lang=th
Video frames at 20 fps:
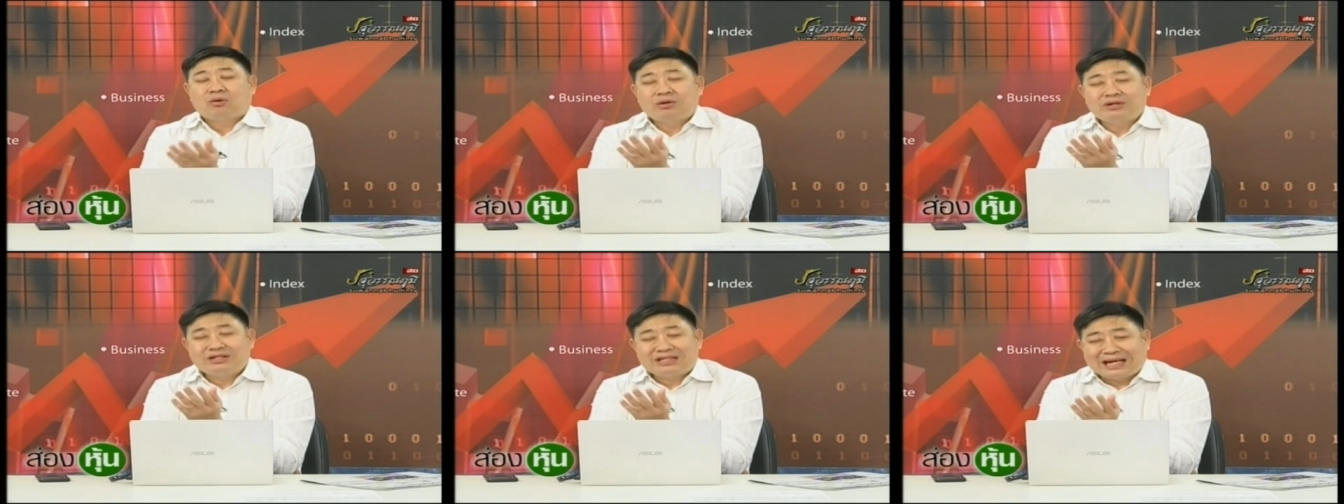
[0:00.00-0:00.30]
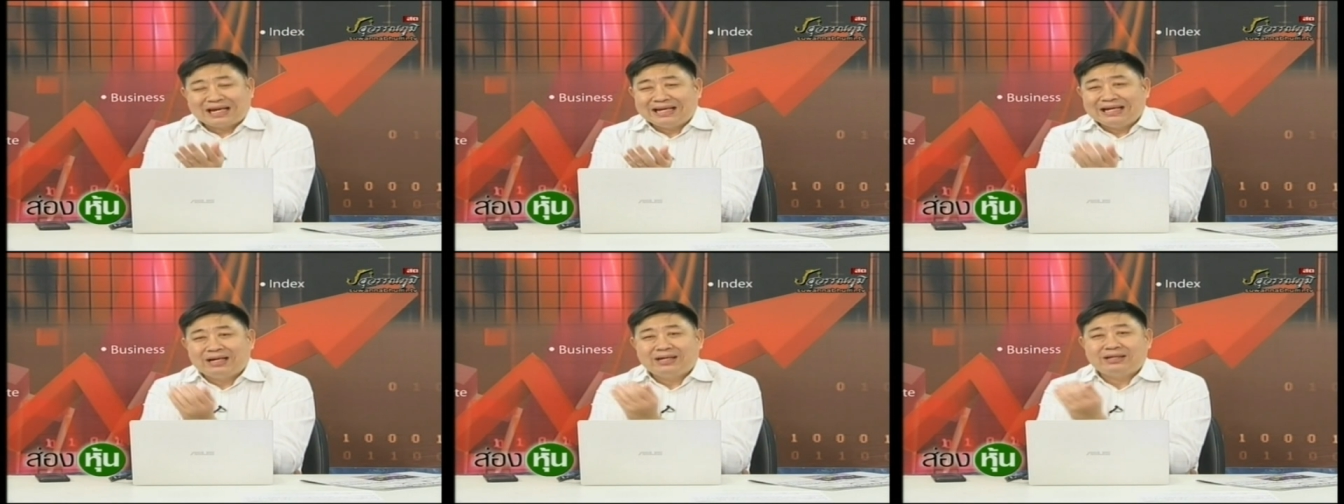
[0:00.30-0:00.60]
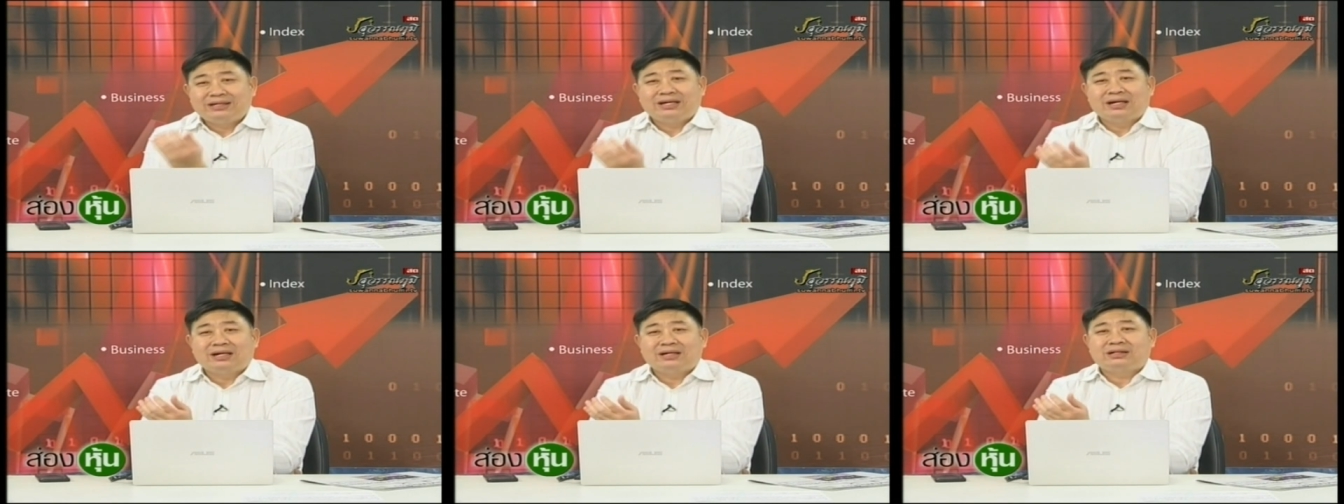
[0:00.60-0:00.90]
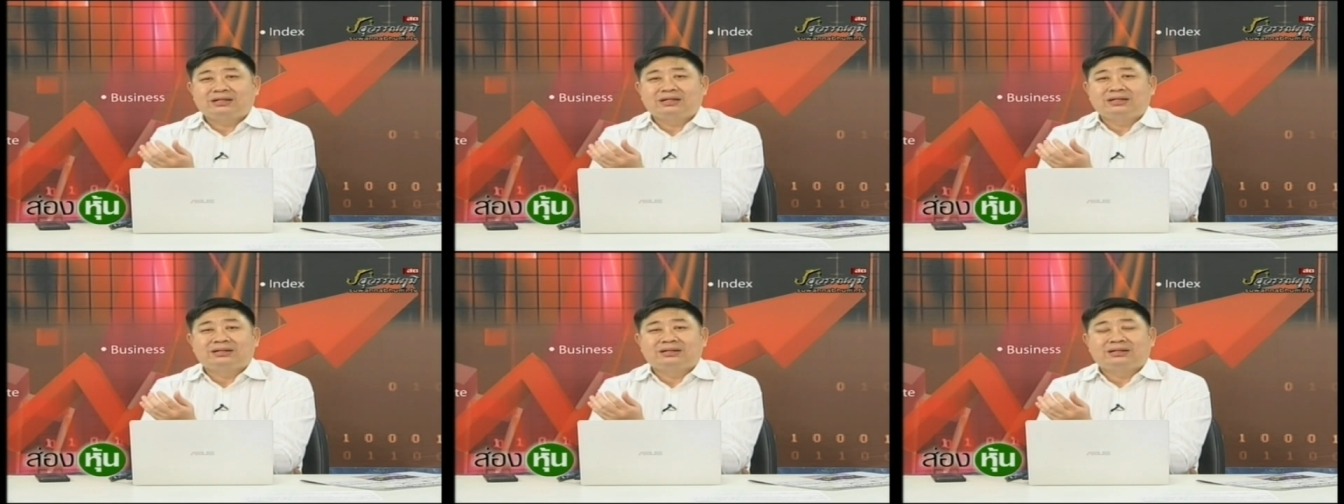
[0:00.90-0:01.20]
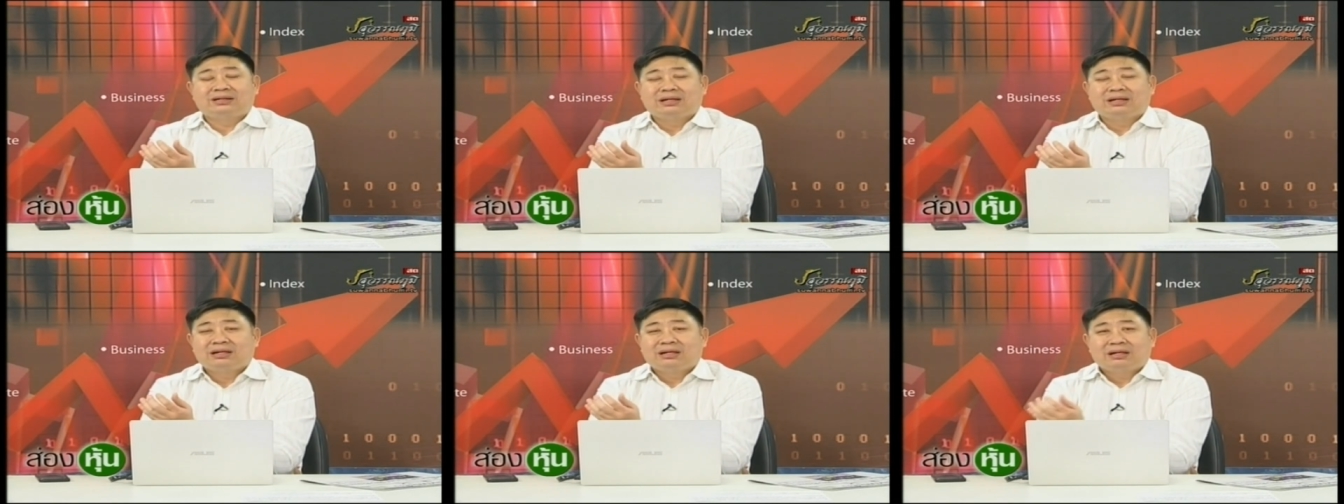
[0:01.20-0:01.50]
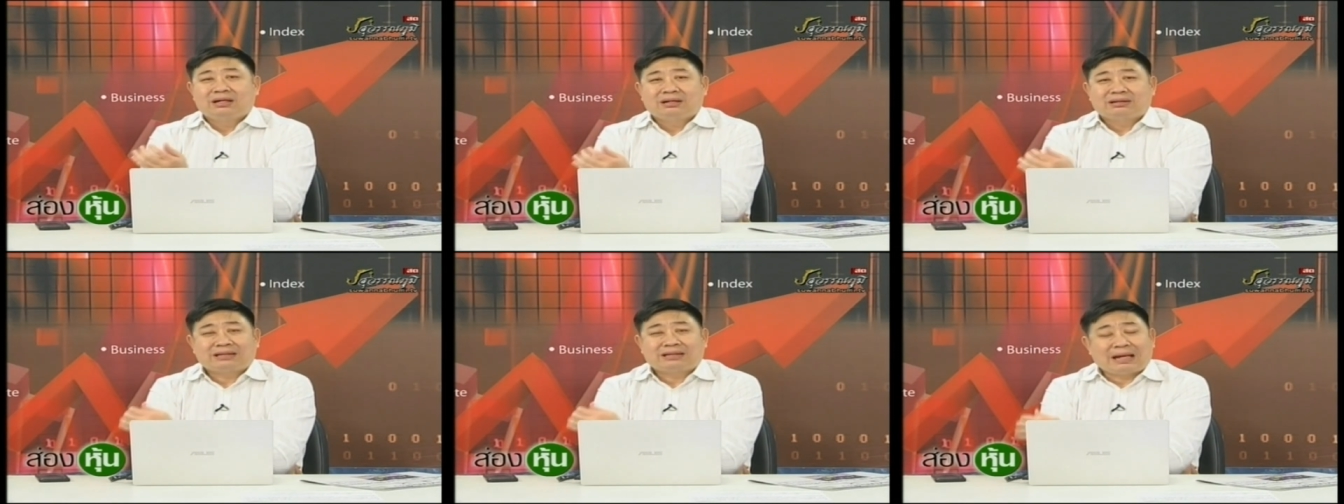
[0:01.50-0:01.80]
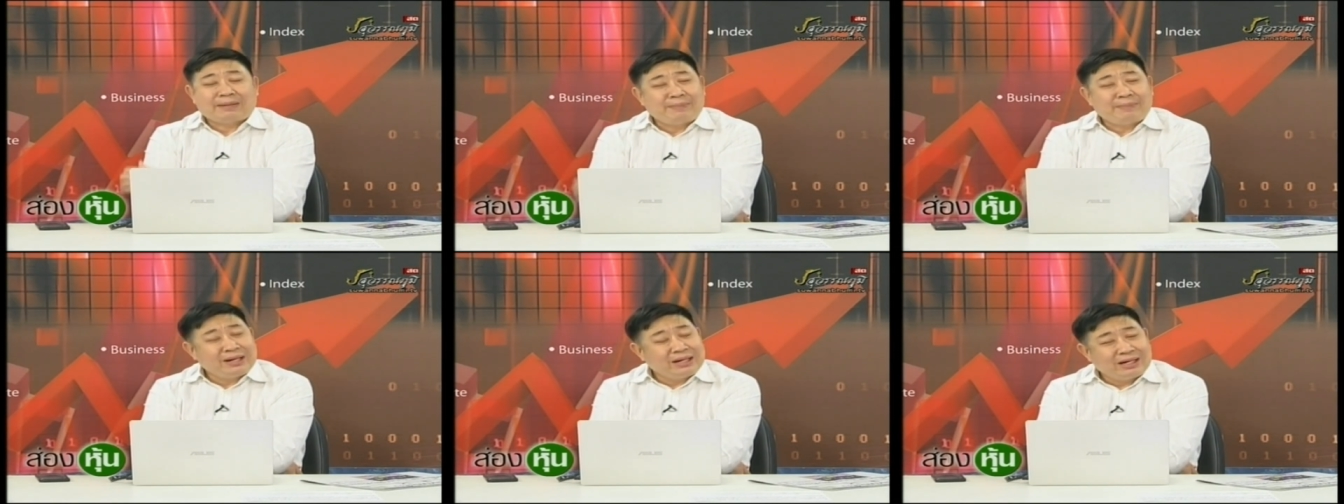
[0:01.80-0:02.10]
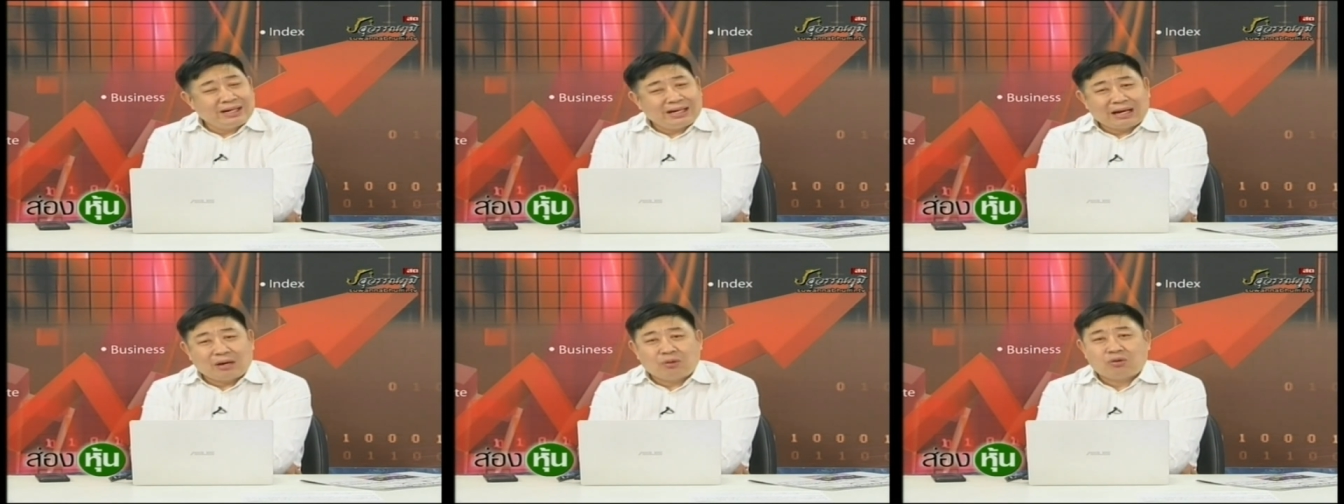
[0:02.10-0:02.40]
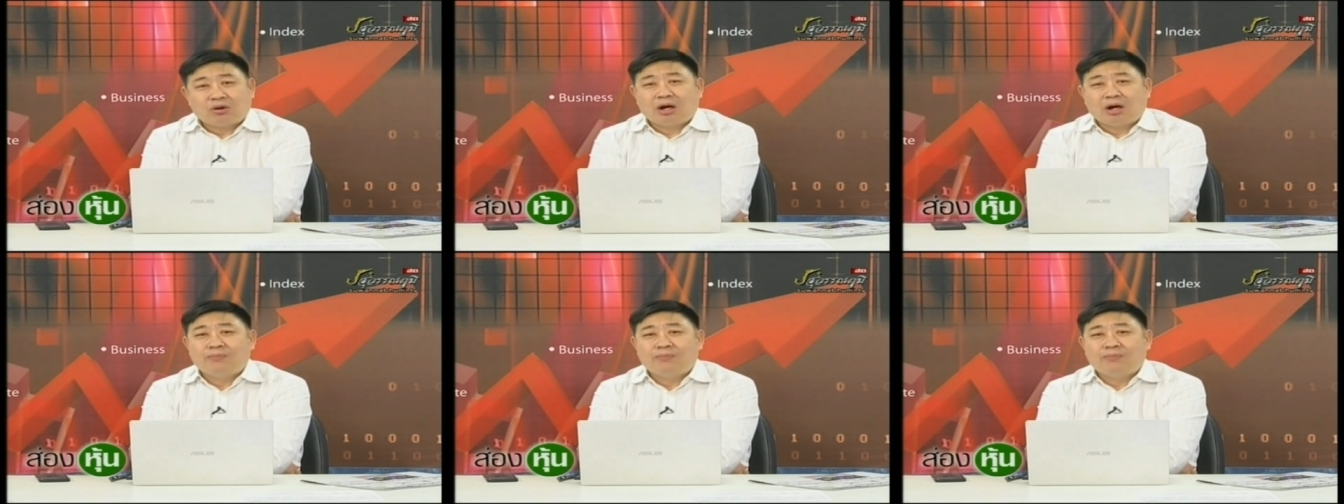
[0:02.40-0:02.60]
คนใช้เงินเยอะขึ้น แต่ไม่เคยเอา